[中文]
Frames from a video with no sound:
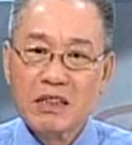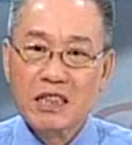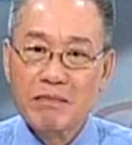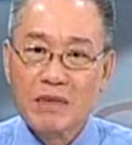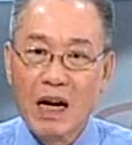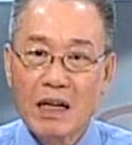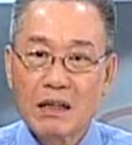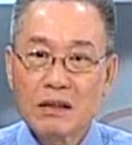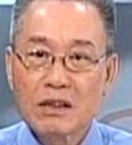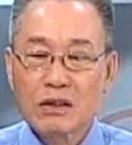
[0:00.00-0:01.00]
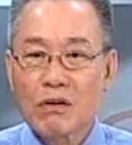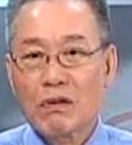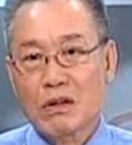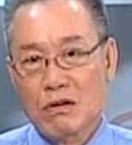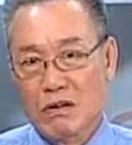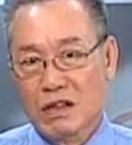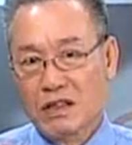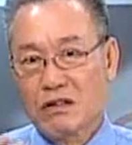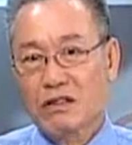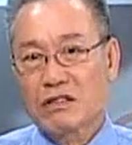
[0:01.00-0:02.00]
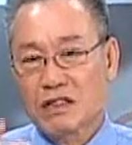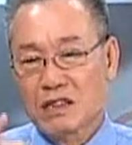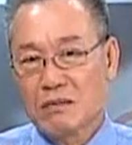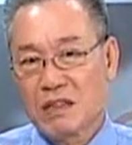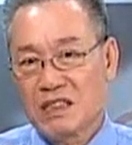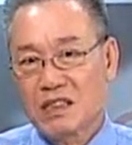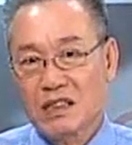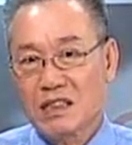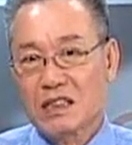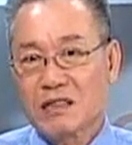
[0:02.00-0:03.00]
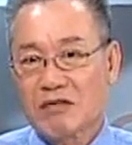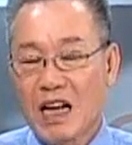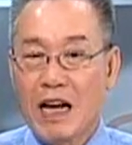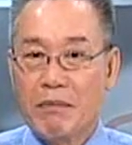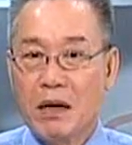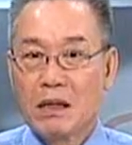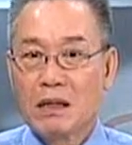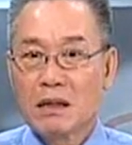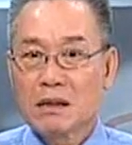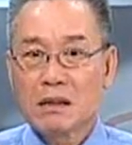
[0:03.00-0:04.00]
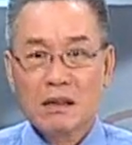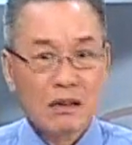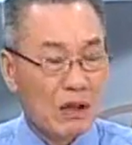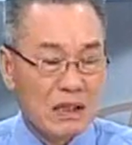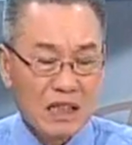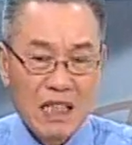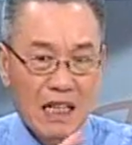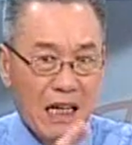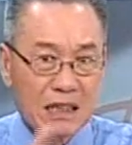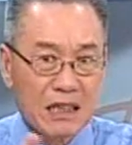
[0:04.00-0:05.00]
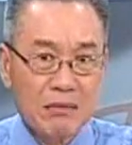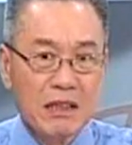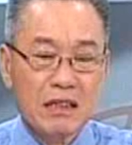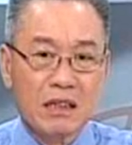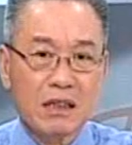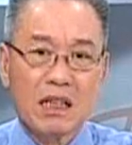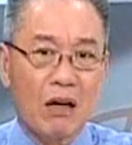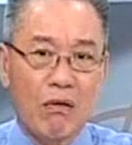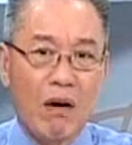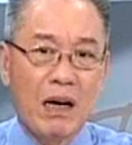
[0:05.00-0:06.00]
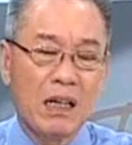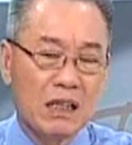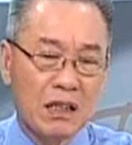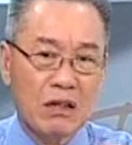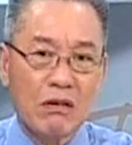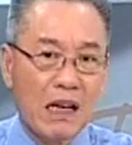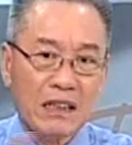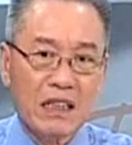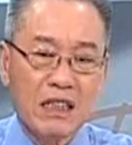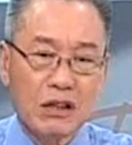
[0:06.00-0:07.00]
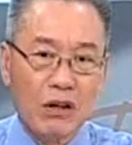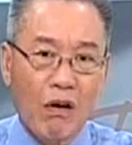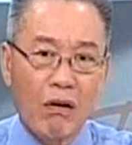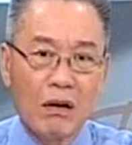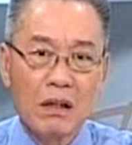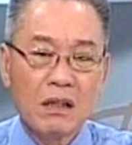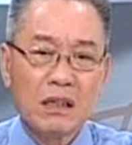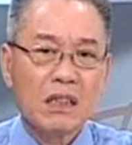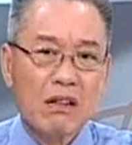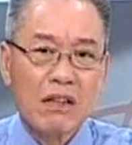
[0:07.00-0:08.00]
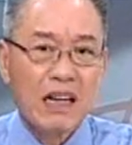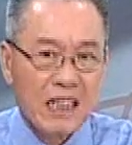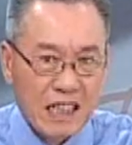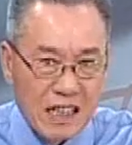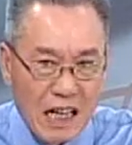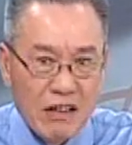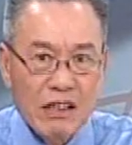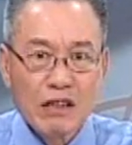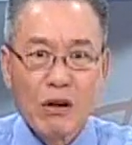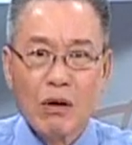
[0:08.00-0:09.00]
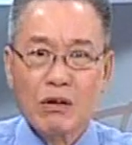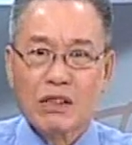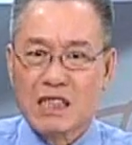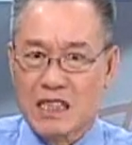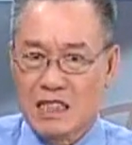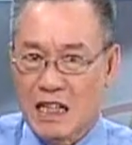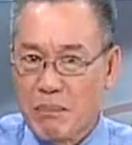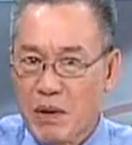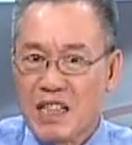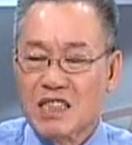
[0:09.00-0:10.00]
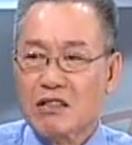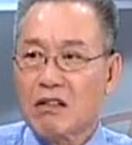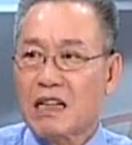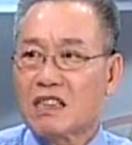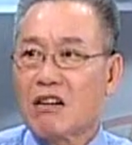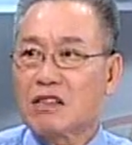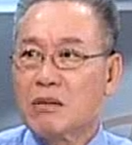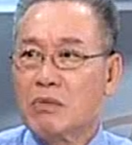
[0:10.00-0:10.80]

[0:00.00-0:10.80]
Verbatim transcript: 么心态？即种我有讲过，叫做殖民者的心态。全世界殖民者，你甲看英国人在印度，英国人会去甲印度迄基层的百姓讲安尼斗阵